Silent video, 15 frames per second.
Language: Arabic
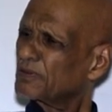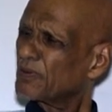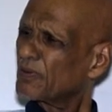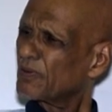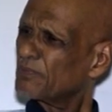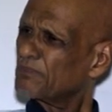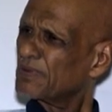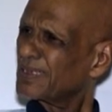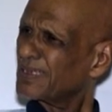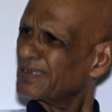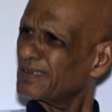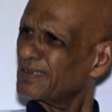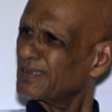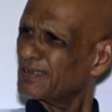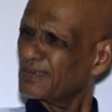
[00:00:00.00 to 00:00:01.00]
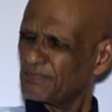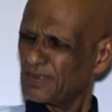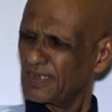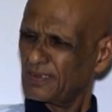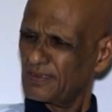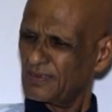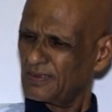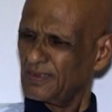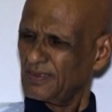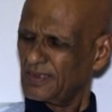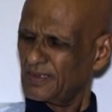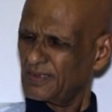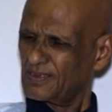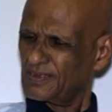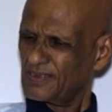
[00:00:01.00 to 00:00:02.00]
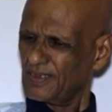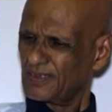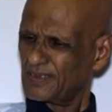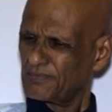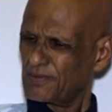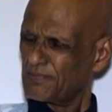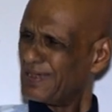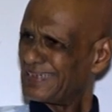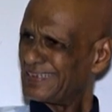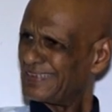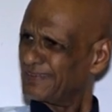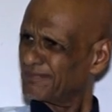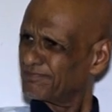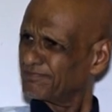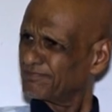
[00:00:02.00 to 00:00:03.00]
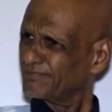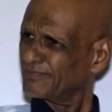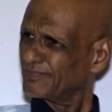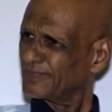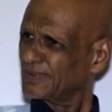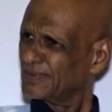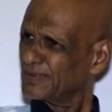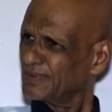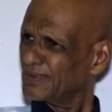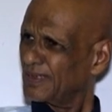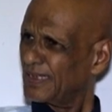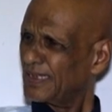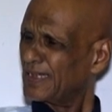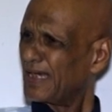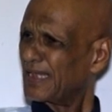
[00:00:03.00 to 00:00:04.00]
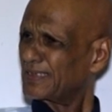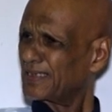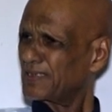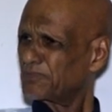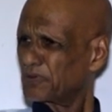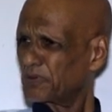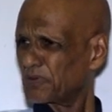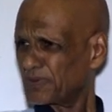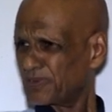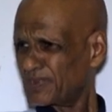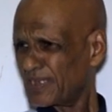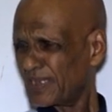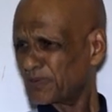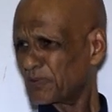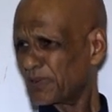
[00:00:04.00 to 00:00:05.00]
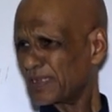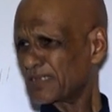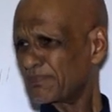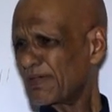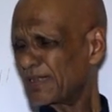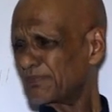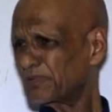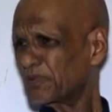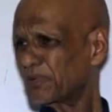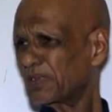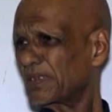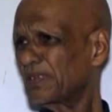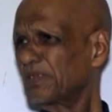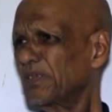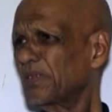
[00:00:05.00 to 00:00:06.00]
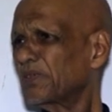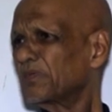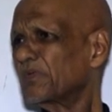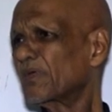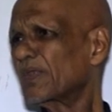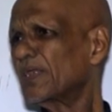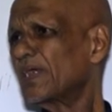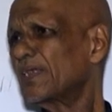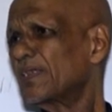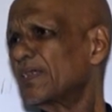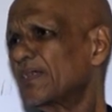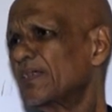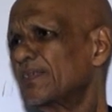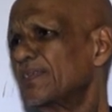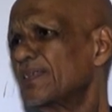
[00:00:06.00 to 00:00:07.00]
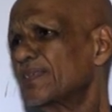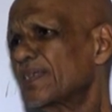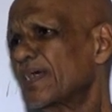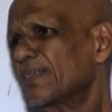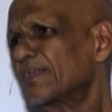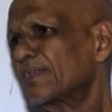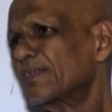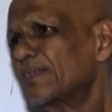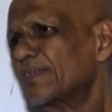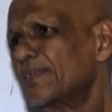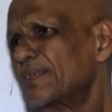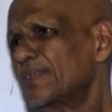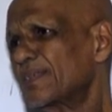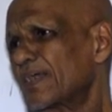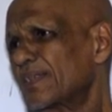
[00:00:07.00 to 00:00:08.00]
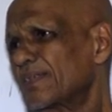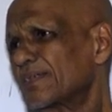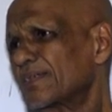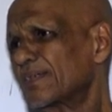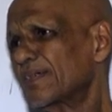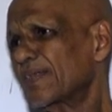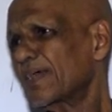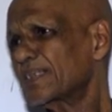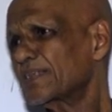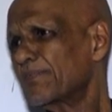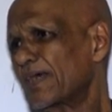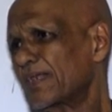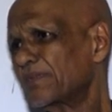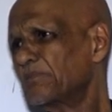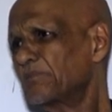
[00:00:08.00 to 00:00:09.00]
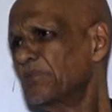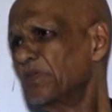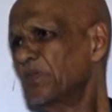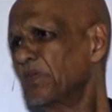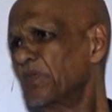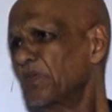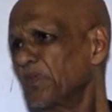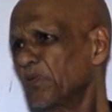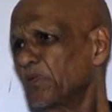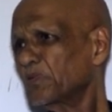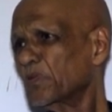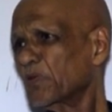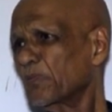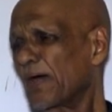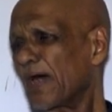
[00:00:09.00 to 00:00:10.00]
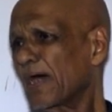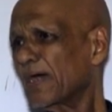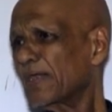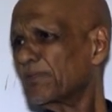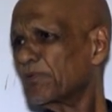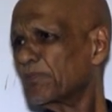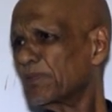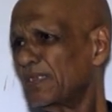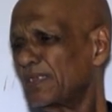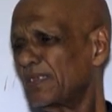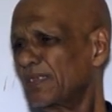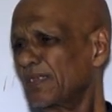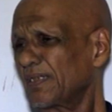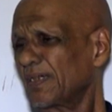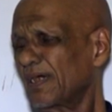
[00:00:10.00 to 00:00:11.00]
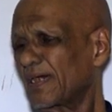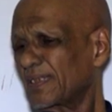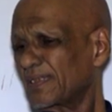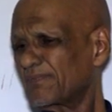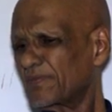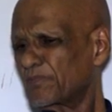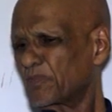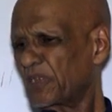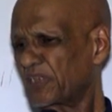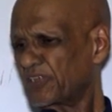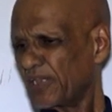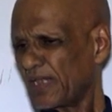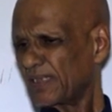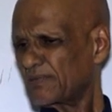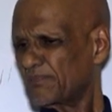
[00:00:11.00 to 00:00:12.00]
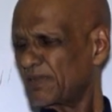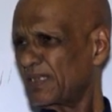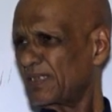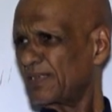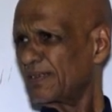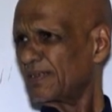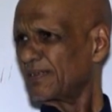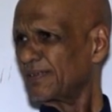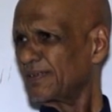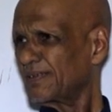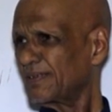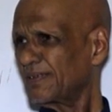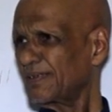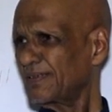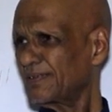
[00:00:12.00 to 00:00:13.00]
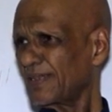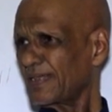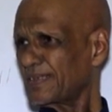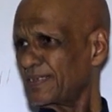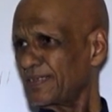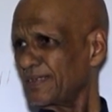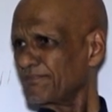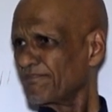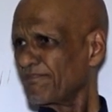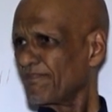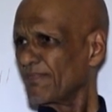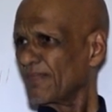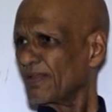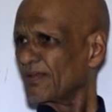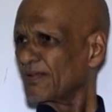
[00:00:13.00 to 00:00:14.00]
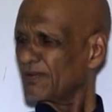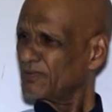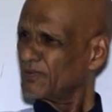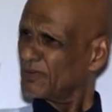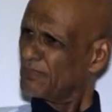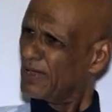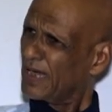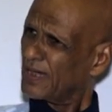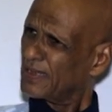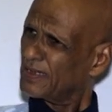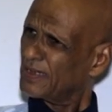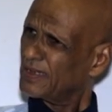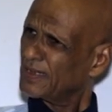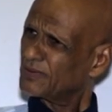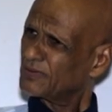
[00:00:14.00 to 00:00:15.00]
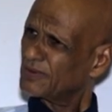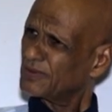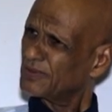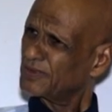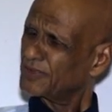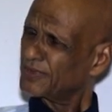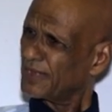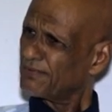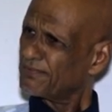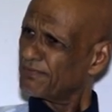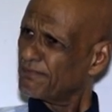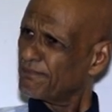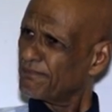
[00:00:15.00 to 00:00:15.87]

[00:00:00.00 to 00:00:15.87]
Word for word: دور من قد من قد سعتهم الماليه لا عندهم يدور ينزادوا راس مالهم يدور يدور لا ينزاد ينزاد راس مالهم ودورهم حقا هم اللي خارجين ثم مؤشرات هم اللي احترازيه يدورهم حقا لا تنشاف